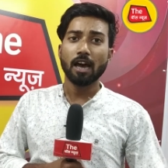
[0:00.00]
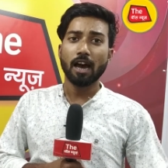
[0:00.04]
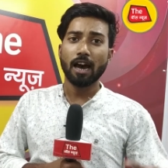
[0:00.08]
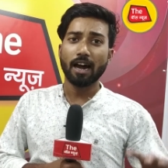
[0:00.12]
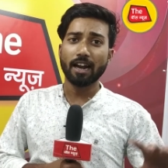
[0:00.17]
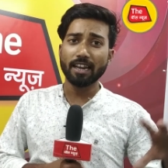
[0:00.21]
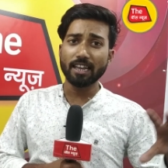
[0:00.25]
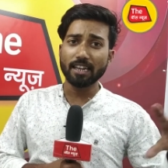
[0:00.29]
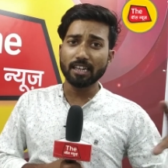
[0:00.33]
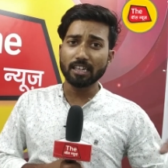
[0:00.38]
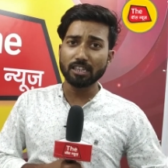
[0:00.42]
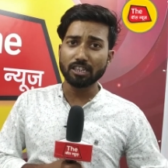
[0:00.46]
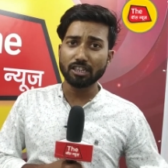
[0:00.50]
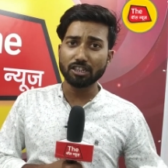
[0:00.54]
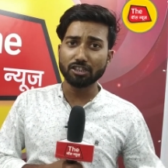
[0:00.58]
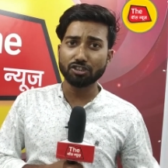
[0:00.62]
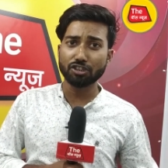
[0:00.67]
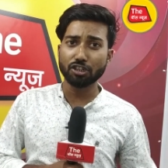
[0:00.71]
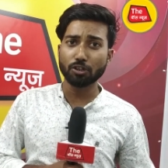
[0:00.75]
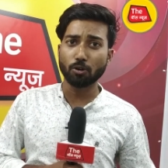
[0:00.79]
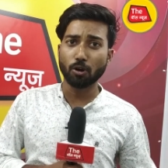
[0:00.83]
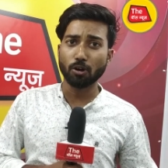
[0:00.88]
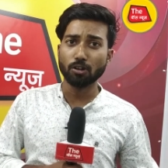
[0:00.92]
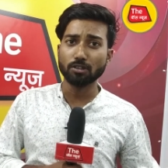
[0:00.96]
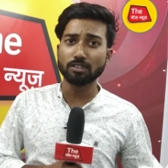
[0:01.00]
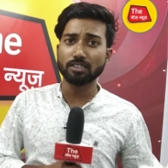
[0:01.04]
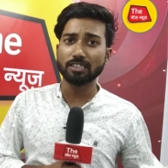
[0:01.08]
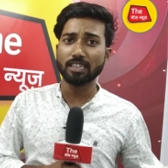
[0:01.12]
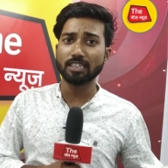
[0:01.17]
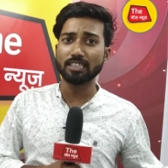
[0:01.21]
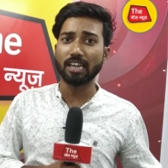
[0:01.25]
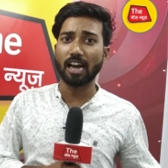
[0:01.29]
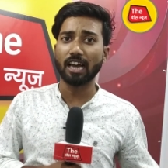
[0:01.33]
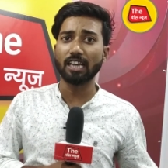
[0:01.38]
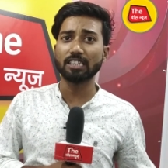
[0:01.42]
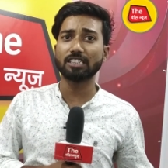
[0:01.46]
हर एक दृष्टिकोण से
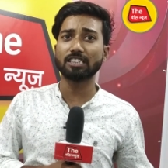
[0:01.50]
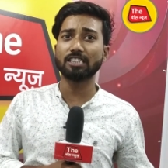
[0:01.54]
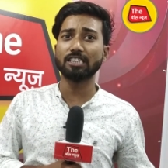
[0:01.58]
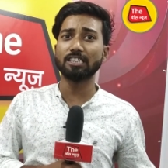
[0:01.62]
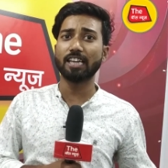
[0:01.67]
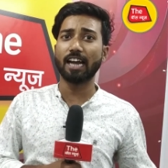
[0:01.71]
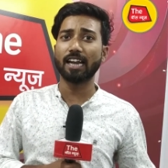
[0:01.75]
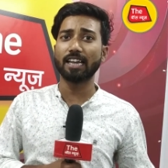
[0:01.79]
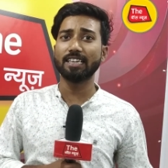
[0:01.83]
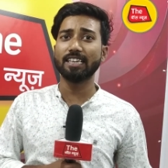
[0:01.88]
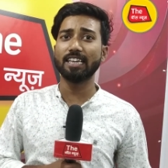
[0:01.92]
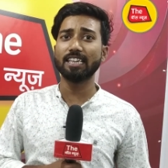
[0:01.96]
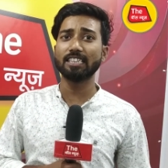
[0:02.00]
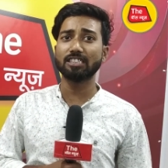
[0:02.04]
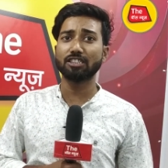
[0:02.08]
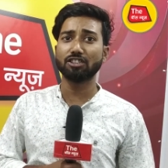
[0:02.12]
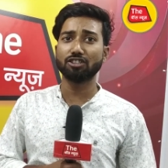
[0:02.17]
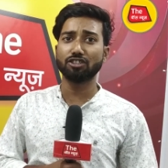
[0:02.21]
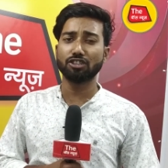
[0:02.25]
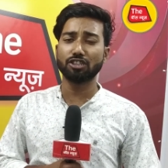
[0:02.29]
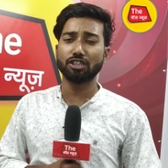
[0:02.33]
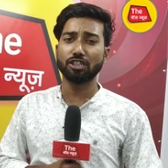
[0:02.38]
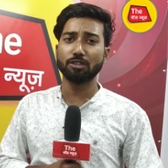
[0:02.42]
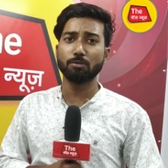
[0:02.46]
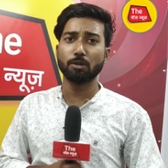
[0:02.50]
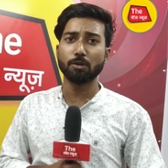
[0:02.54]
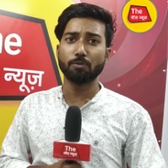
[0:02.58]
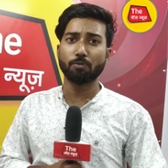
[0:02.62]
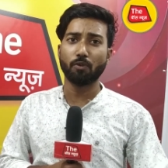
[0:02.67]
जांच की जा रही है सीसीटीवी